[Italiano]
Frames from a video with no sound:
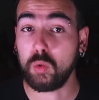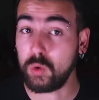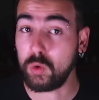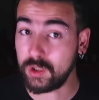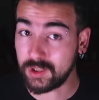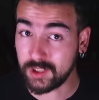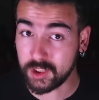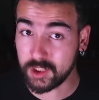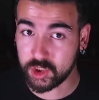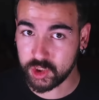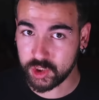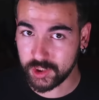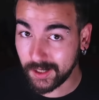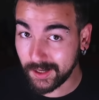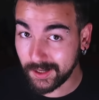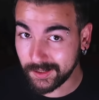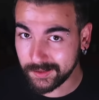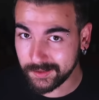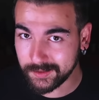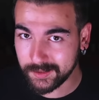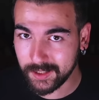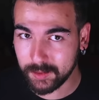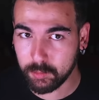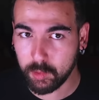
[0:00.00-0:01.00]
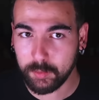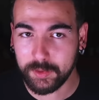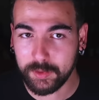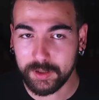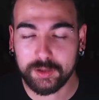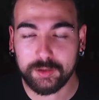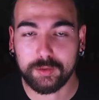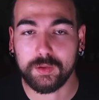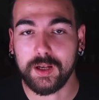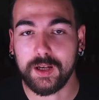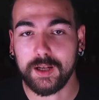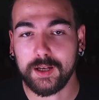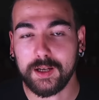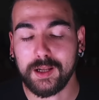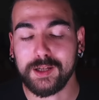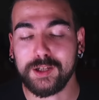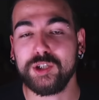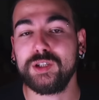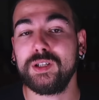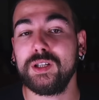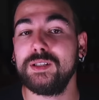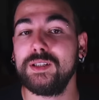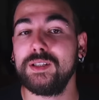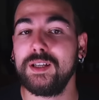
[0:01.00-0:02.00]
15 anni al momento della
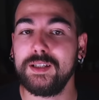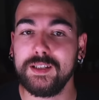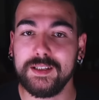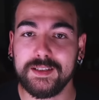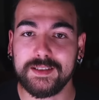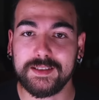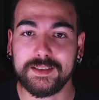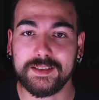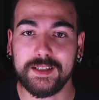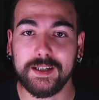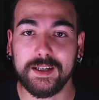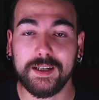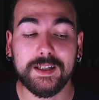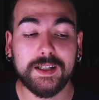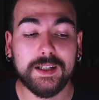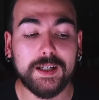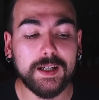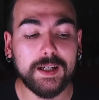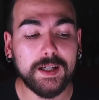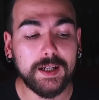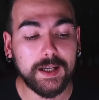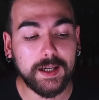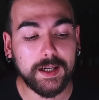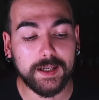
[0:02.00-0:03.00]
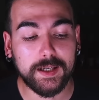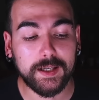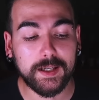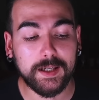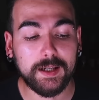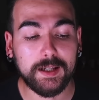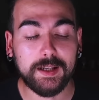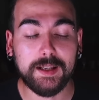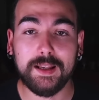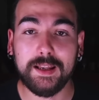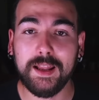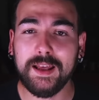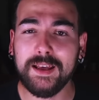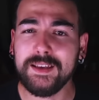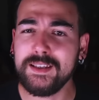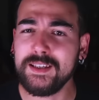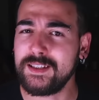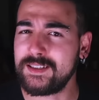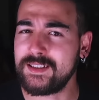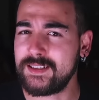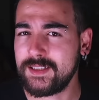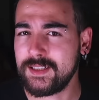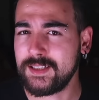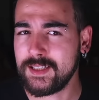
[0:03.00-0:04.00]
nascita di Alissa e lei
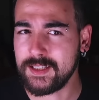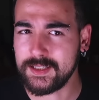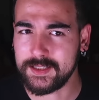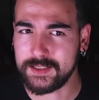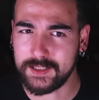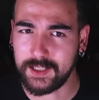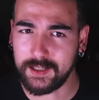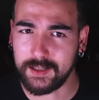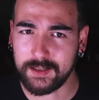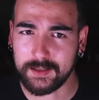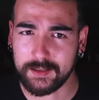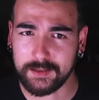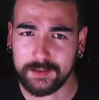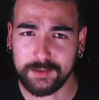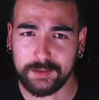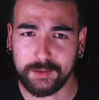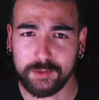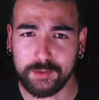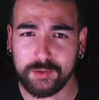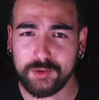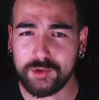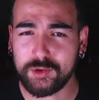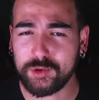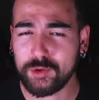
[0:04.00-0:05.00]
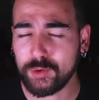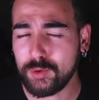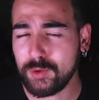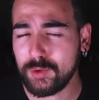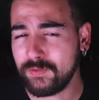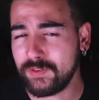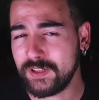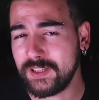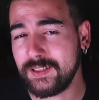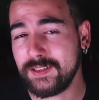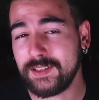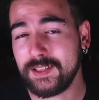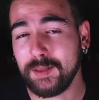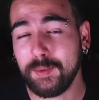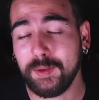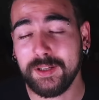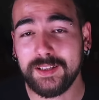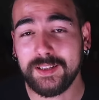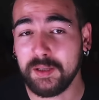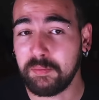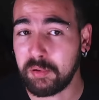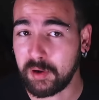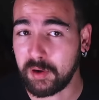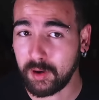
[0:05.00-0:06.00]
e Cesar non sono
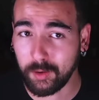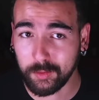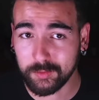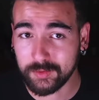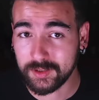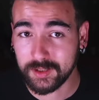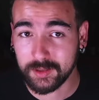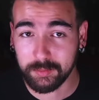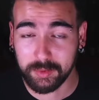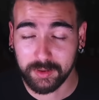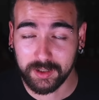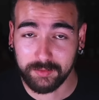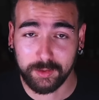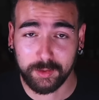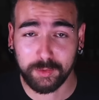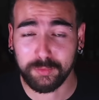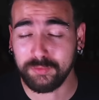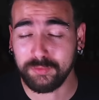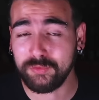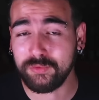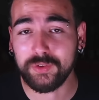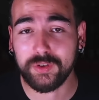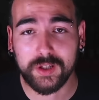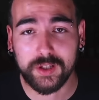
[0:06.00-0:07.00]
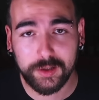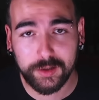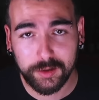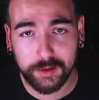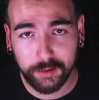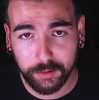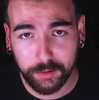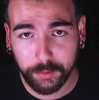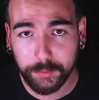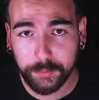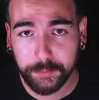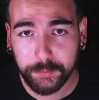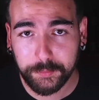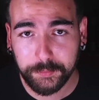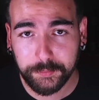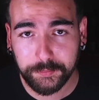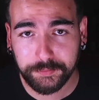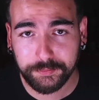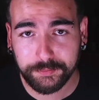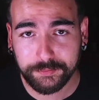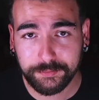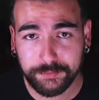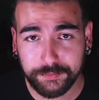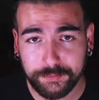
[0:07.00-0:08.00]
evidentemente pronti per avere un figlio. Si
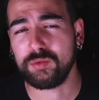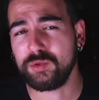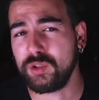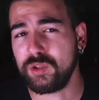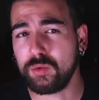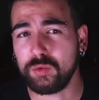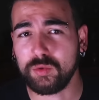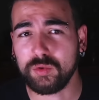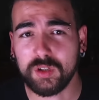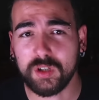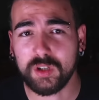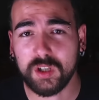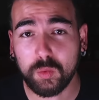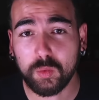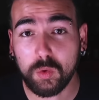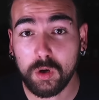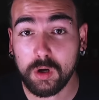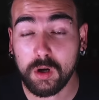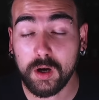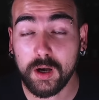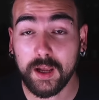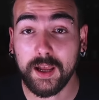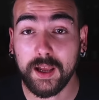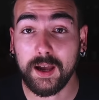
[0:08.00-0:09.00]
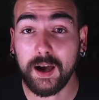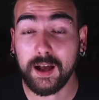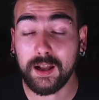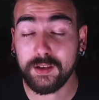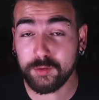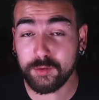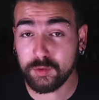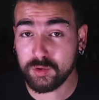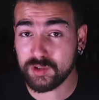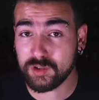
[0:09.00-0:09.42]
spostano di continuo e hanno